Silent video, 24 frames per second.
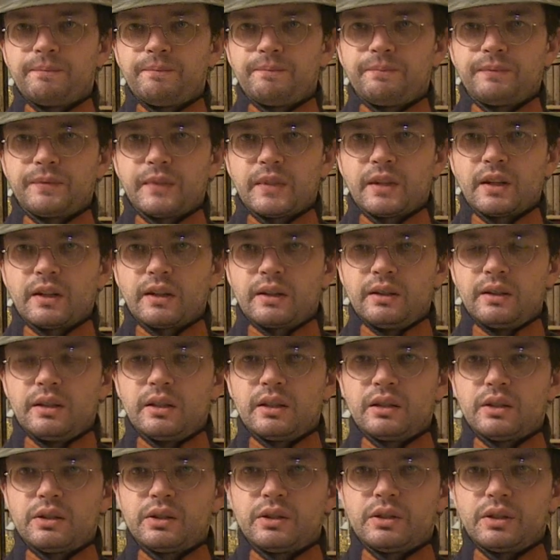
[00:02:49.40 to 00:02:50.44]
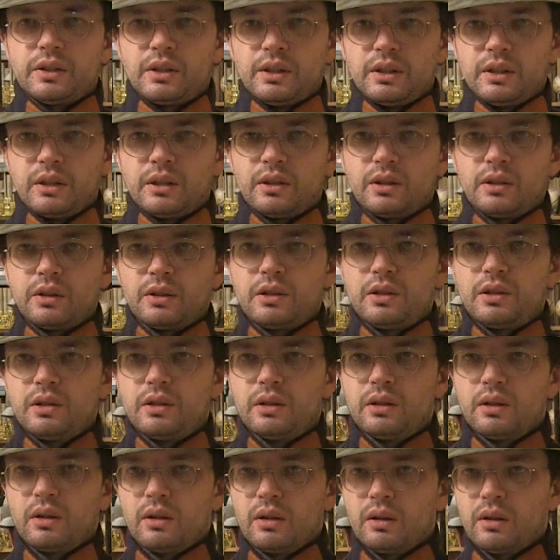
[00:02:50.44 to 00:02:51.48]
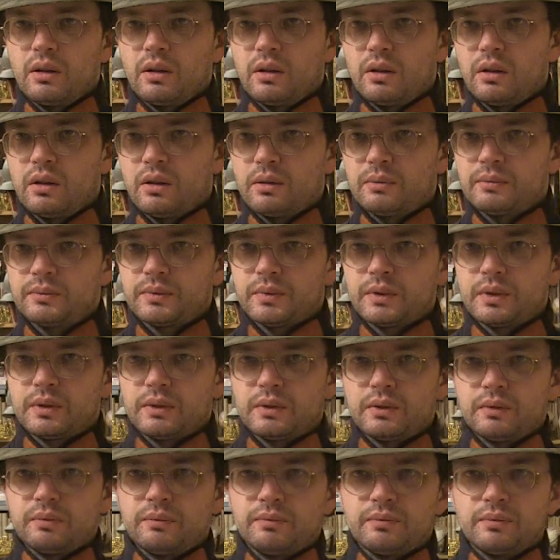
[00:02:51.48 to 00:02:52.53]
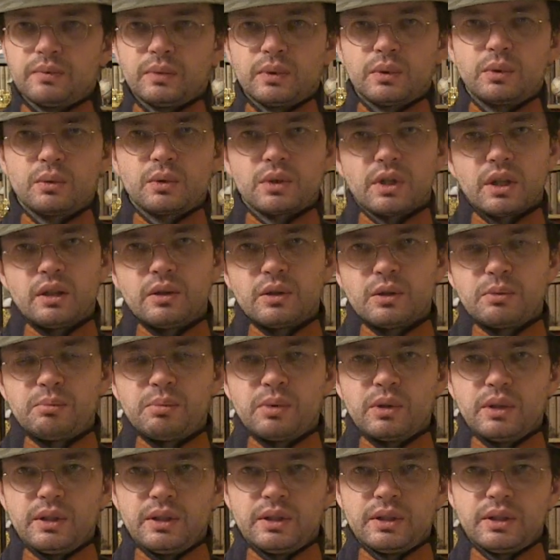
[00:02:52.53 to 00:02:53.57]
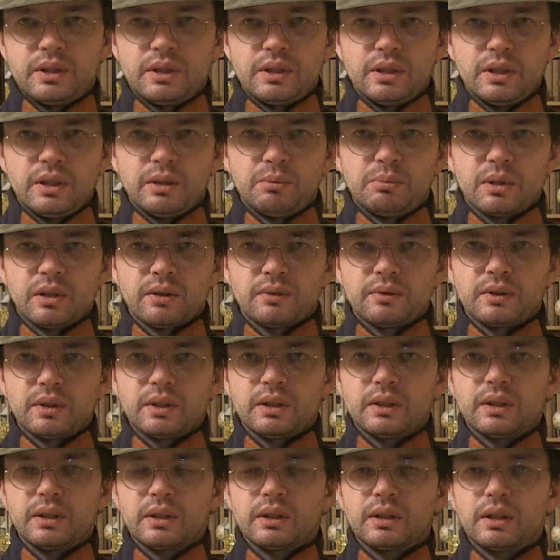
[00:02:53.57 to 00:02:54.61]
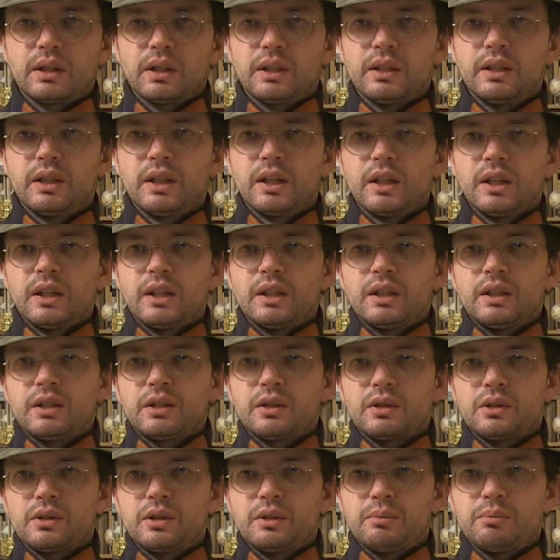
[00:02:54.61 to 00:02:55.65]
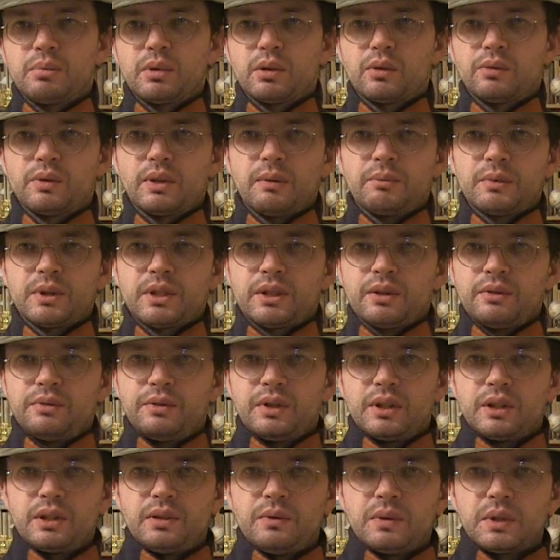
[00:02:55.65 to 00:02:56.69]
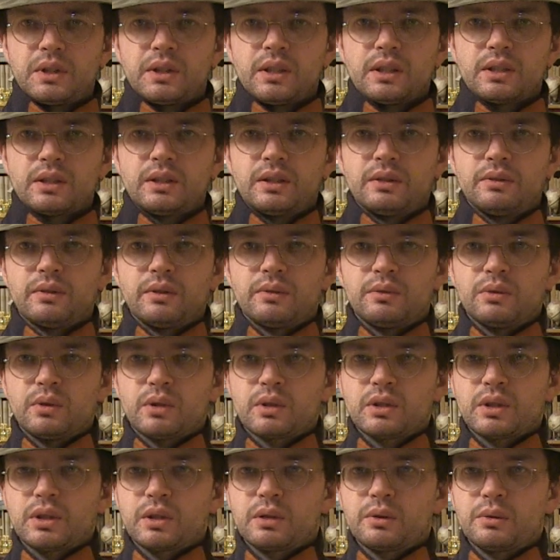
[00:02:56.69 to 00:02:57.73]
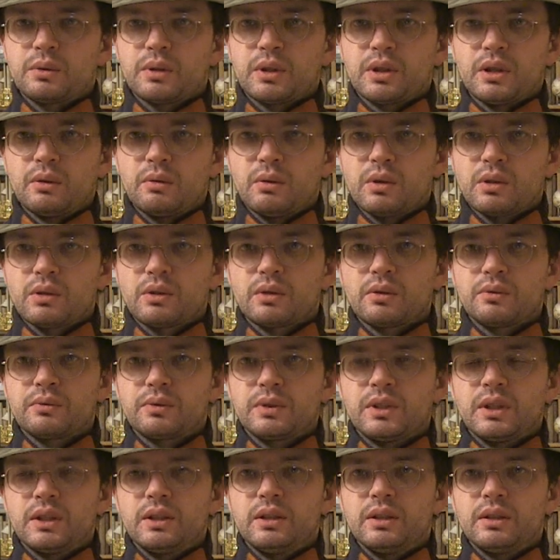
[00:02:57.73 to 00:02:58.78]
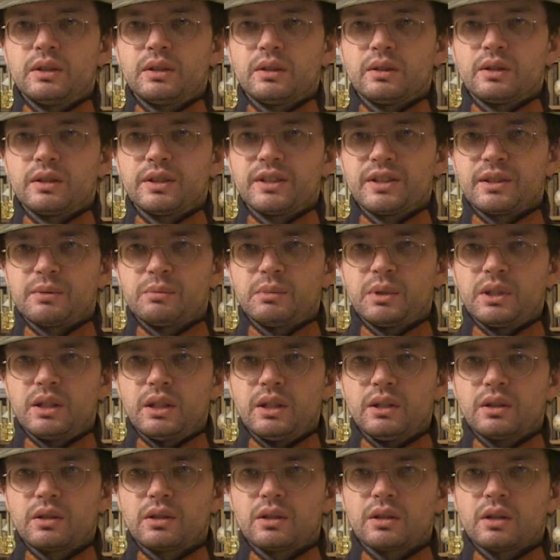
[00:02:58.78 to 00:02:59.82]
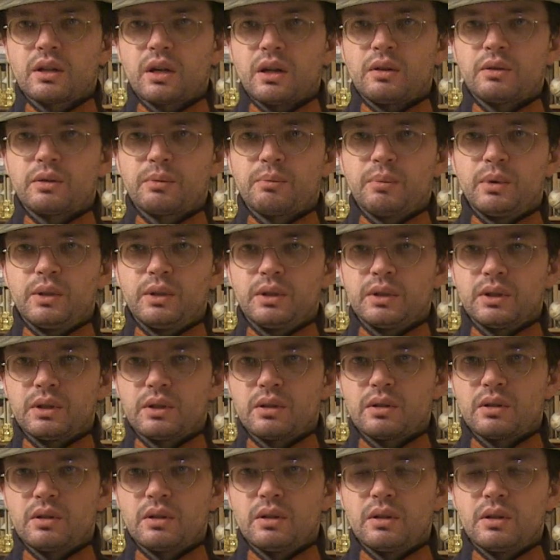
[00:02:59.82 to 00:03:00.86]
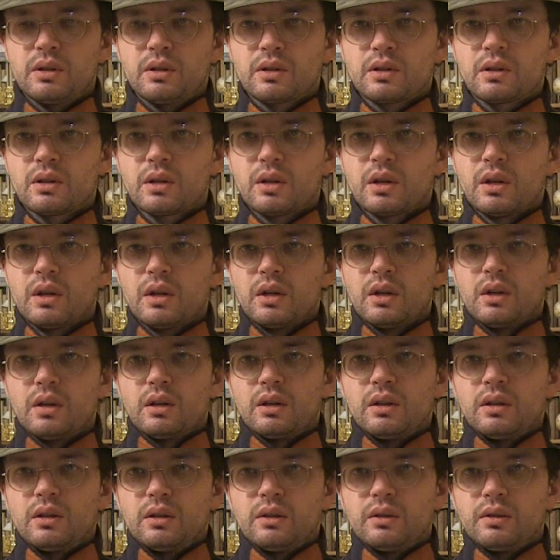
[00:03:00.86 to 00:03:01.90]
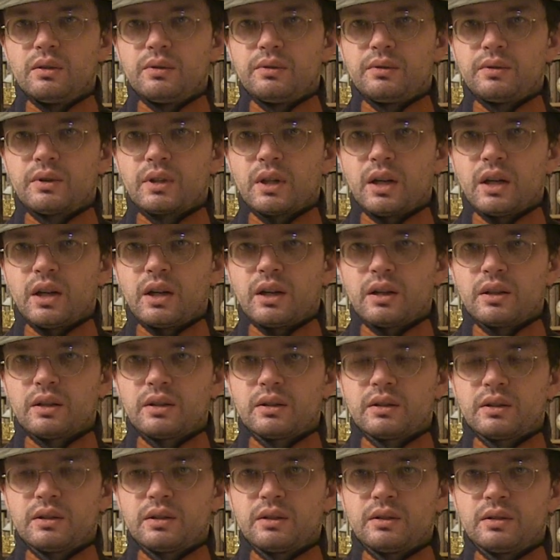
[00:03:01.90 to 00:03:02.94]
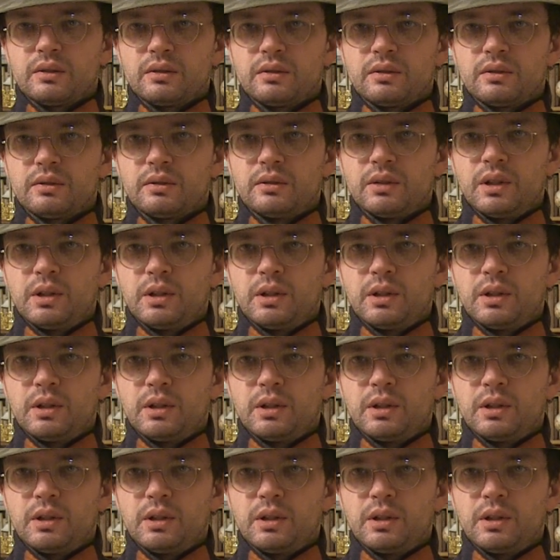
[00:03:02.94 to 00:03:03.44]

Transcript: Mm, jeśli chodzi o mm, duża ilość policji, prawda, i tak dalej, jeśli chodzi, porównamy sobie wiek XIX we Włoszech, które się łączą wtedy, to on jest mniejszy chaos polityczny niż y, w krajach y,